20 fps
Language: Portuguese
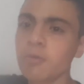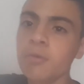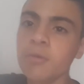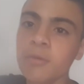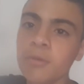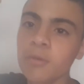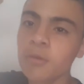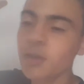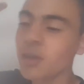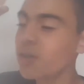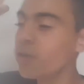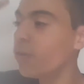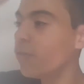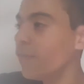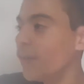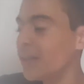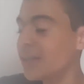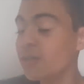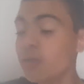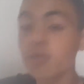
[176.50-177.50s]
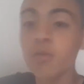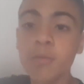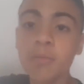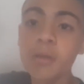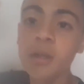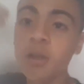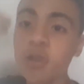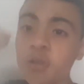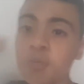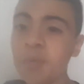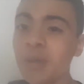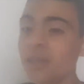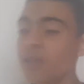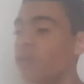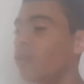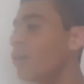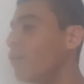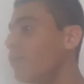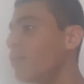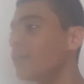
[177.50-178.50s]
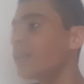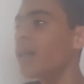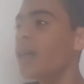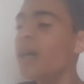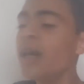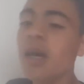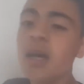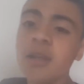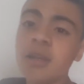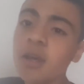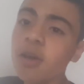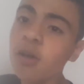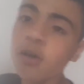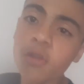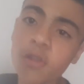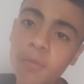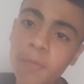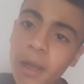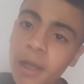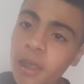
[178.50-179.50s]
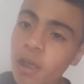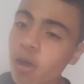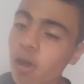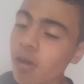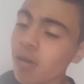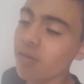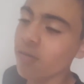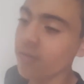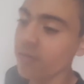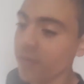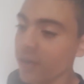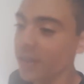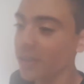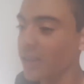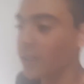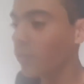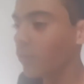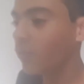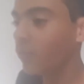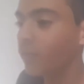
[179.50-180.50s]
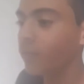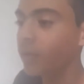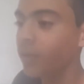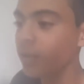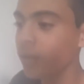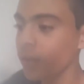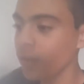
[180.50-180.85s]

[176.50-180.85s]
com, que conversa com um milhão de pessoas, tem youtuber que conversa com,